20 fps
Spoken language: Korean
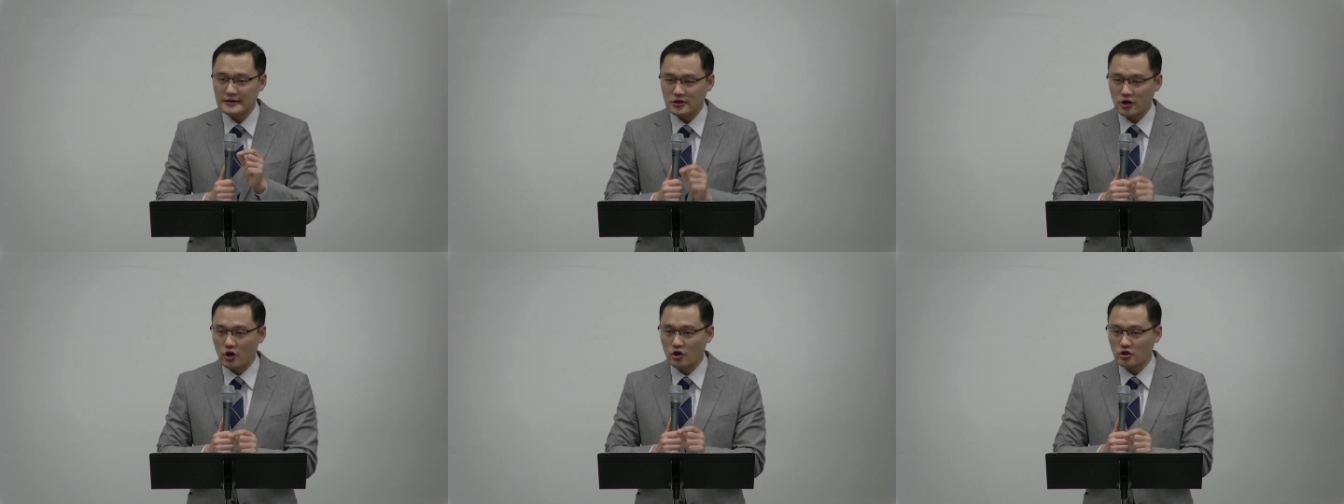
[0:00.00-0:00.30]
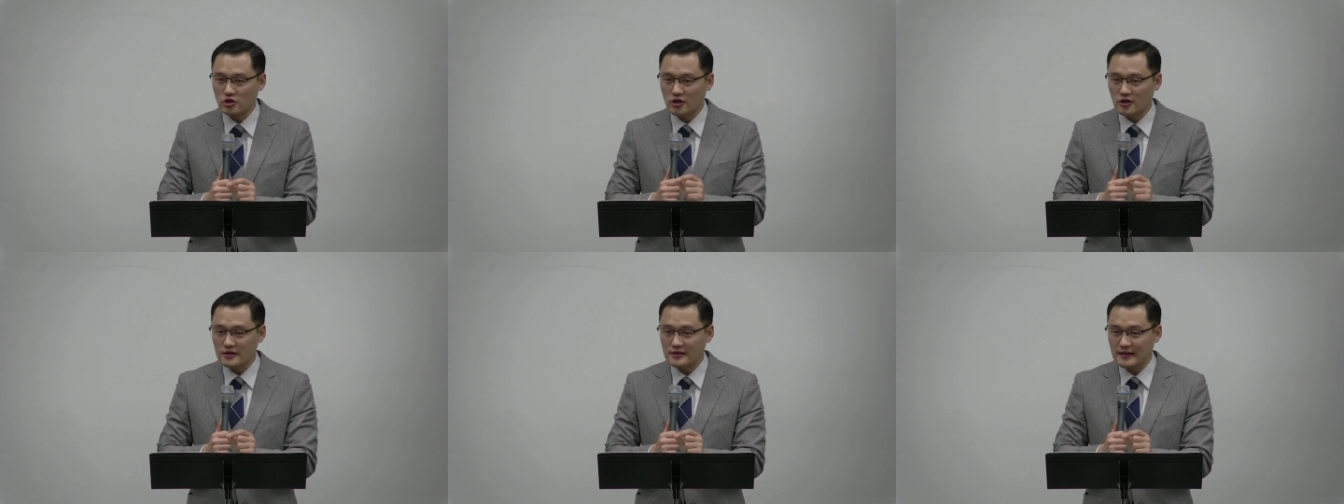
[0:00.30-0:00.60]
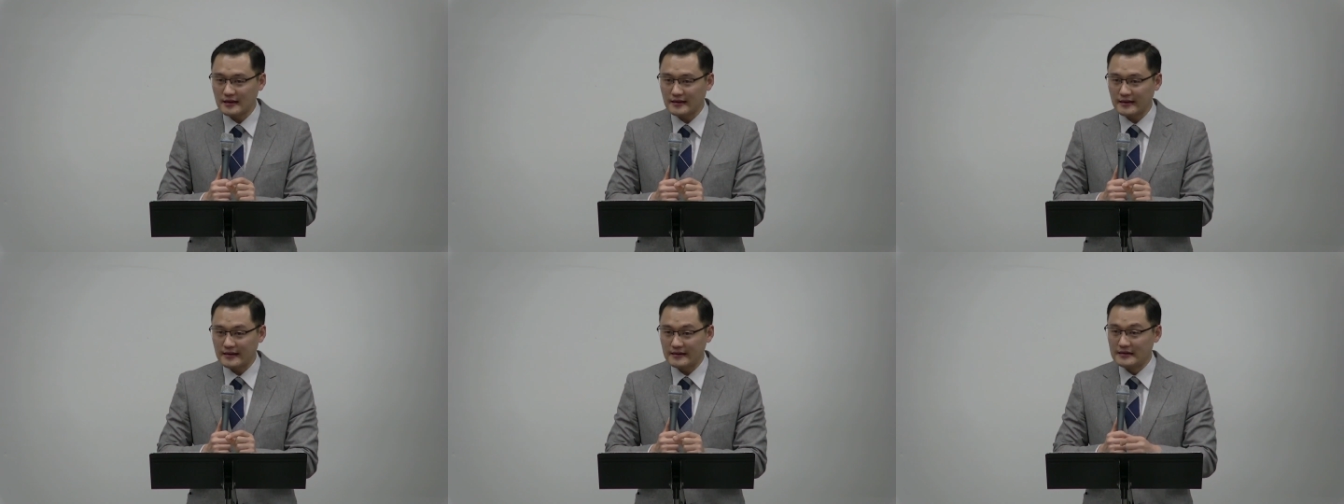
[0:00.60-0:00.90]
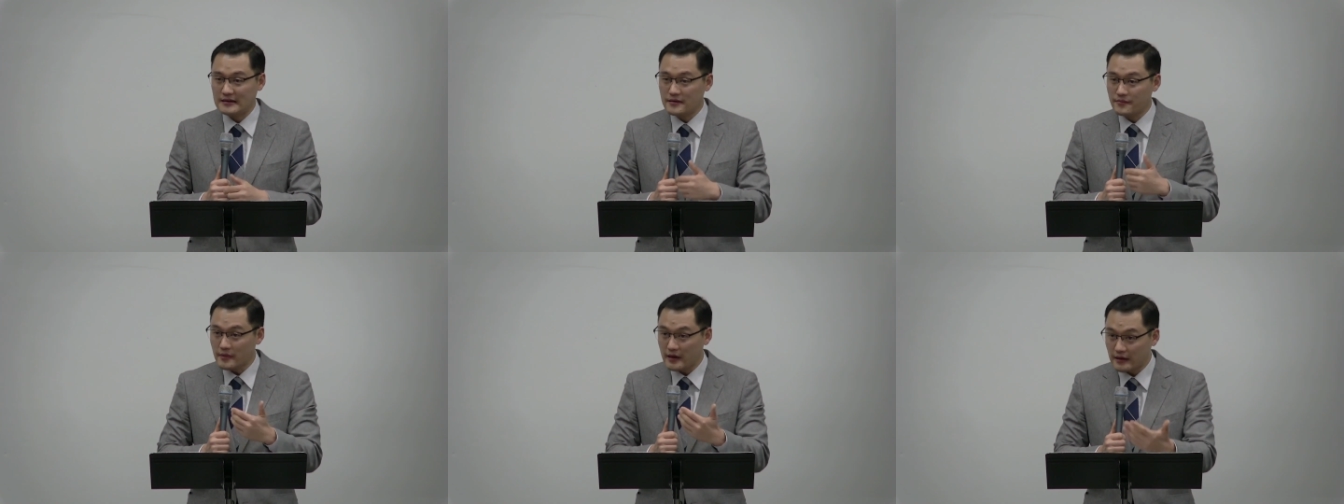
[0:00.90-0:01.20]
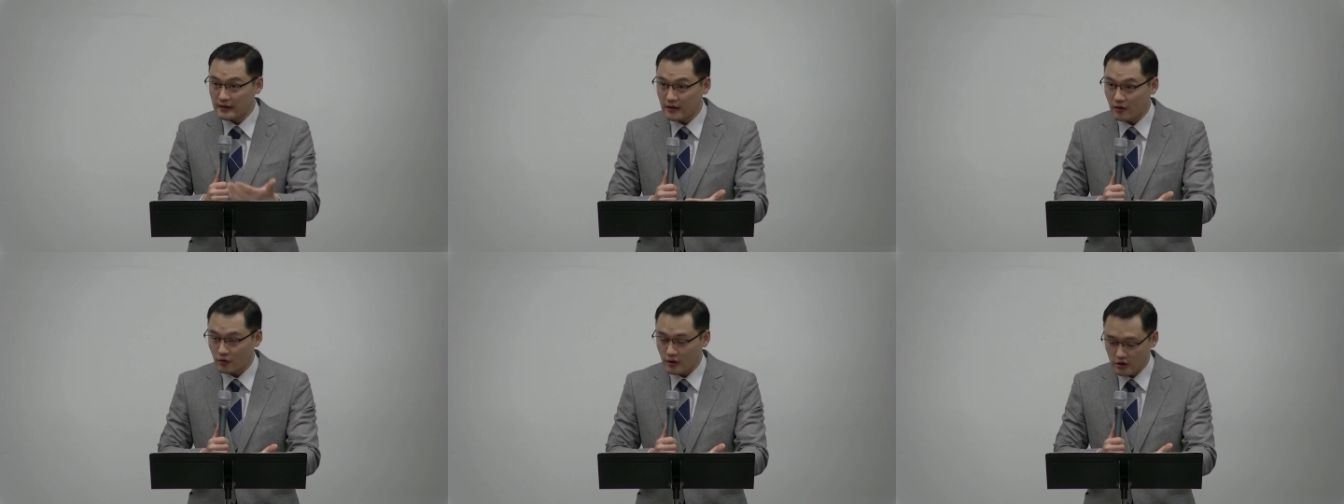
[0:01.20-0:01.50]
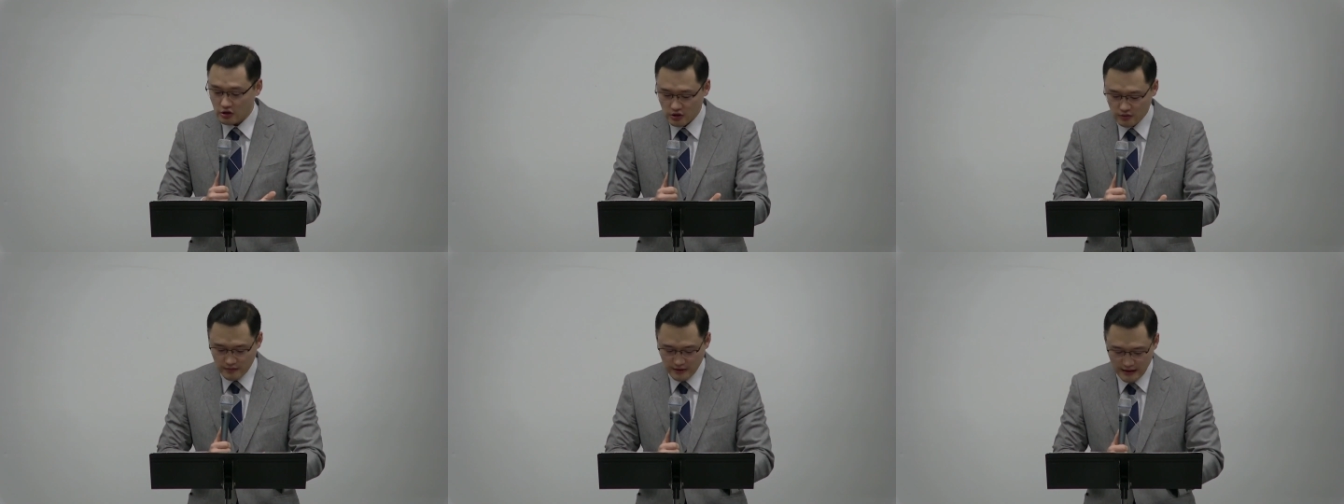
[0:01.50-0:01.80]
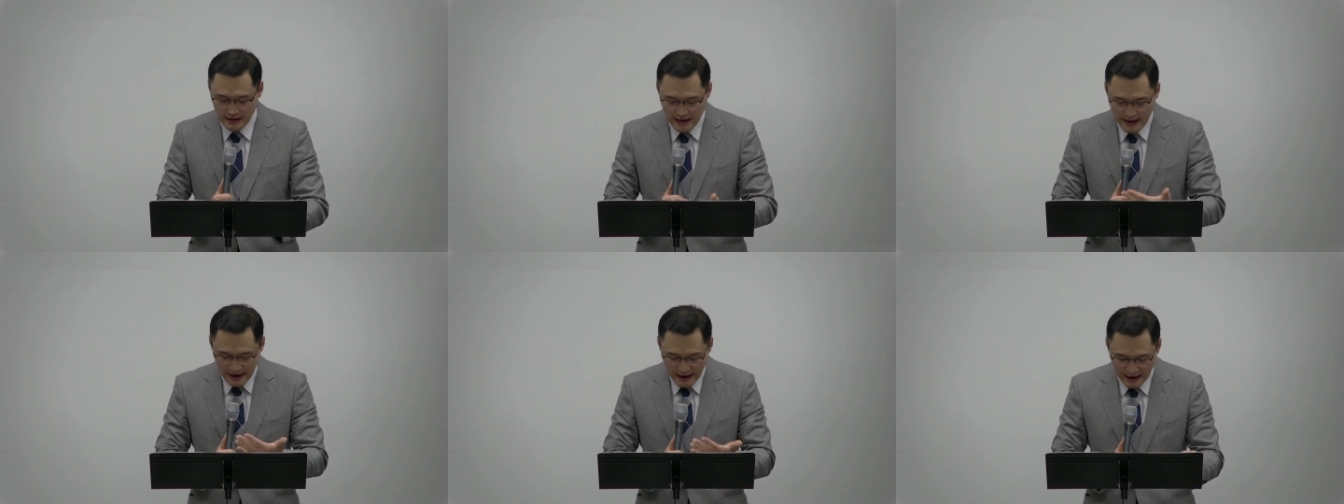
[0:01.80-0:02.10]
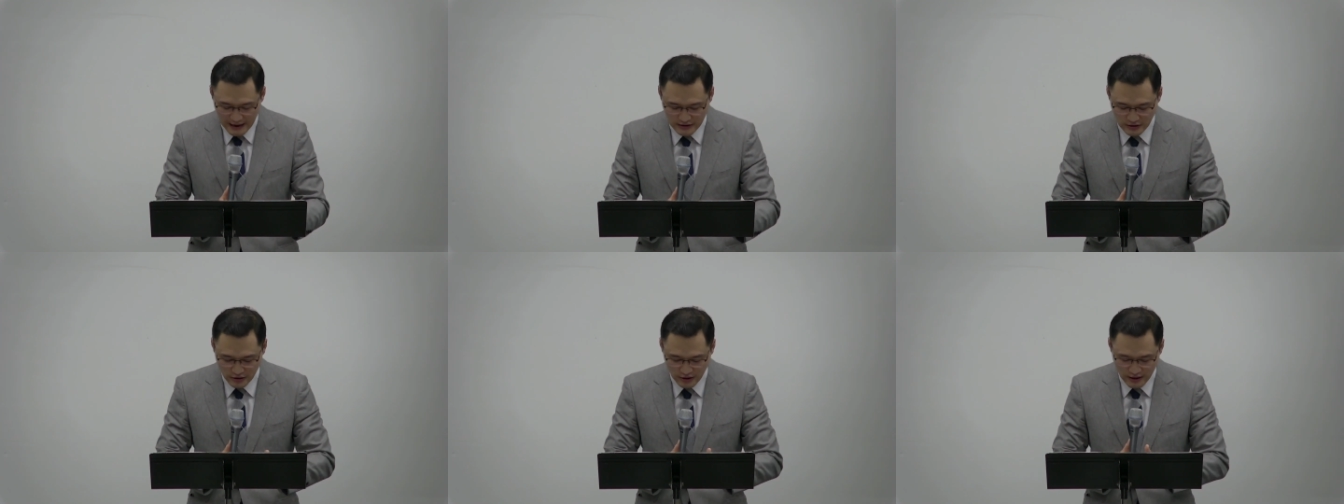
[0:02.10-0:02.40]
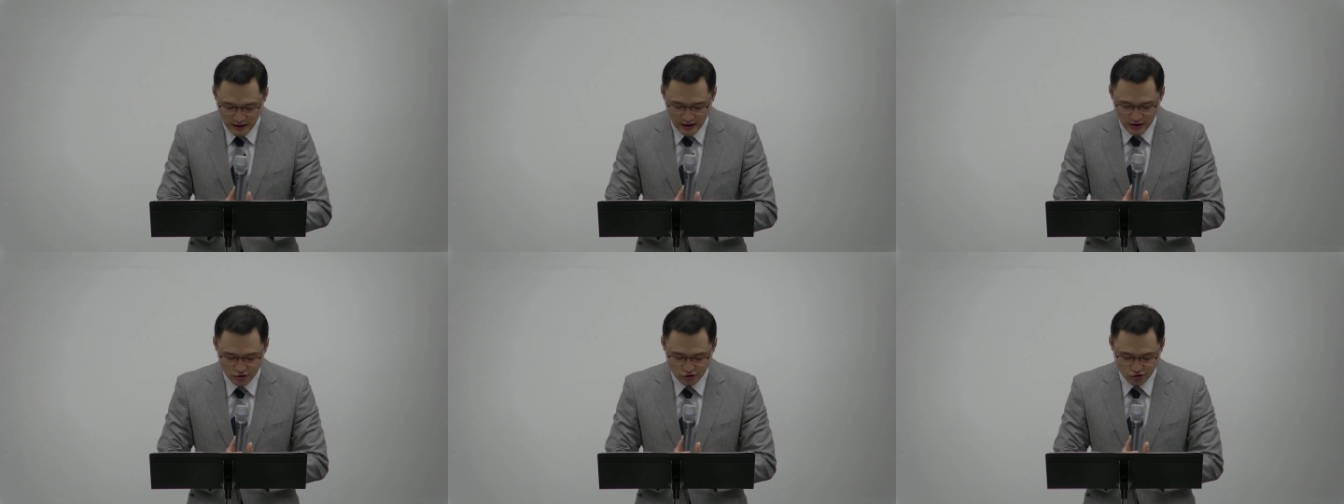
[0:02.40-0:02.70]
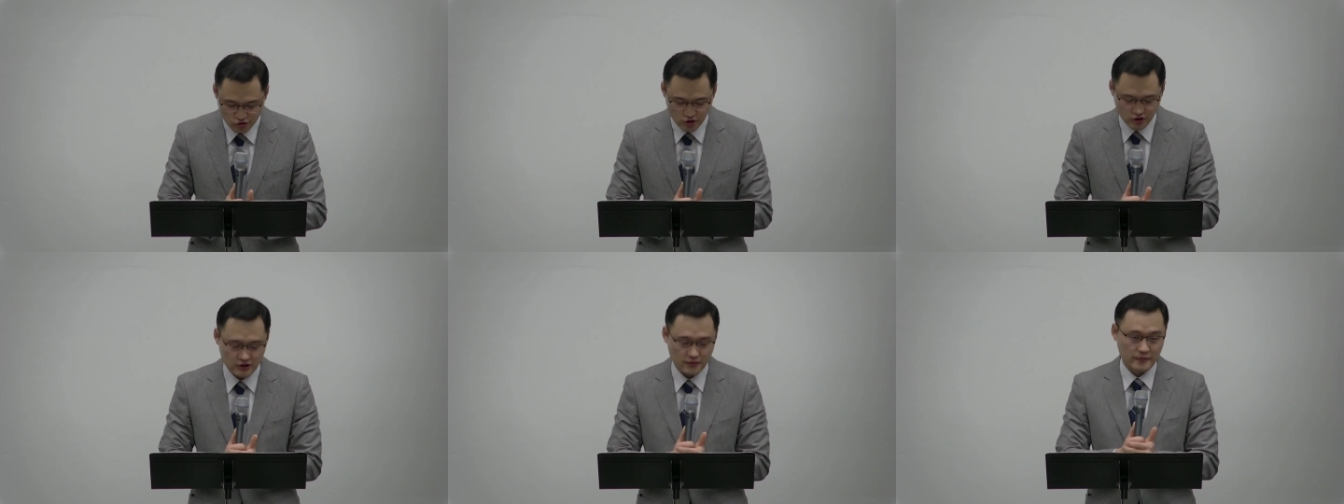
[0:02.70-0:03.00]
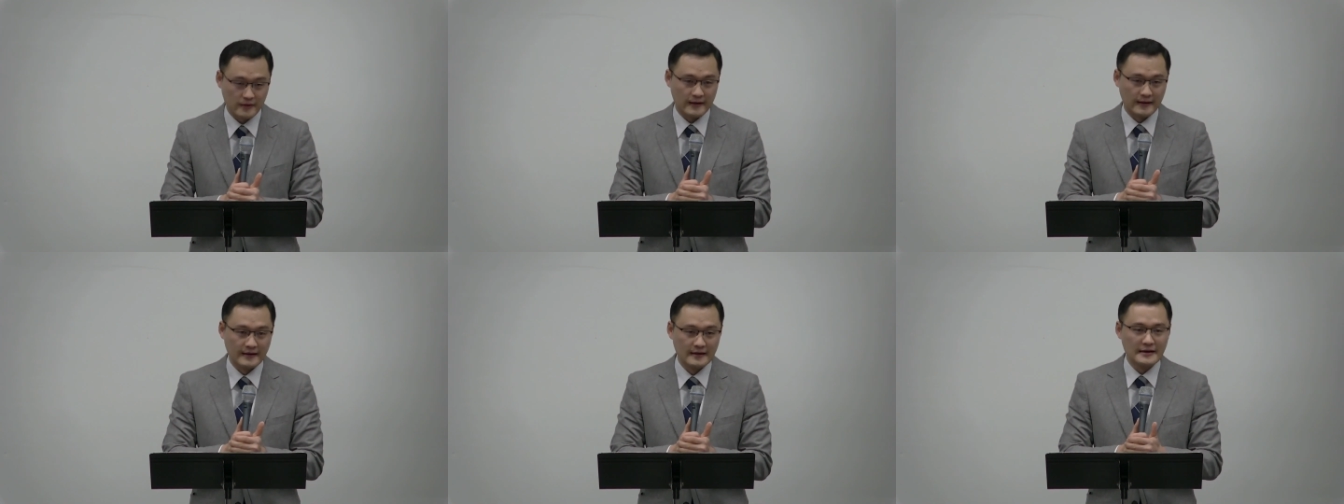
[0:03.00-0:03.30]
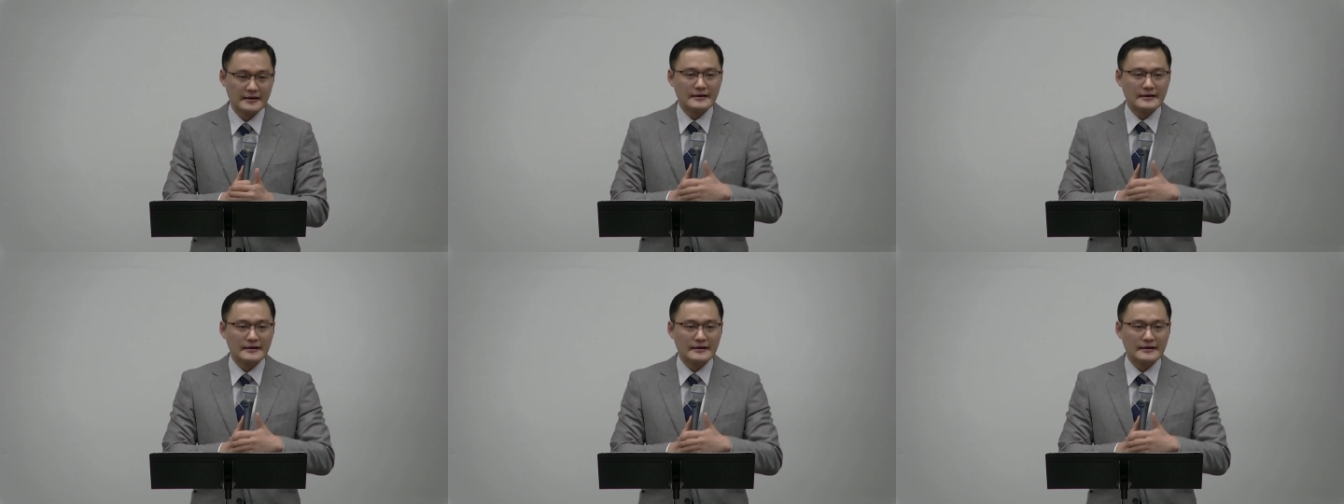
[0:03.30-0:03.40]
영적인 상태를 의미한다고 예수님이 해석해 주셨습니다.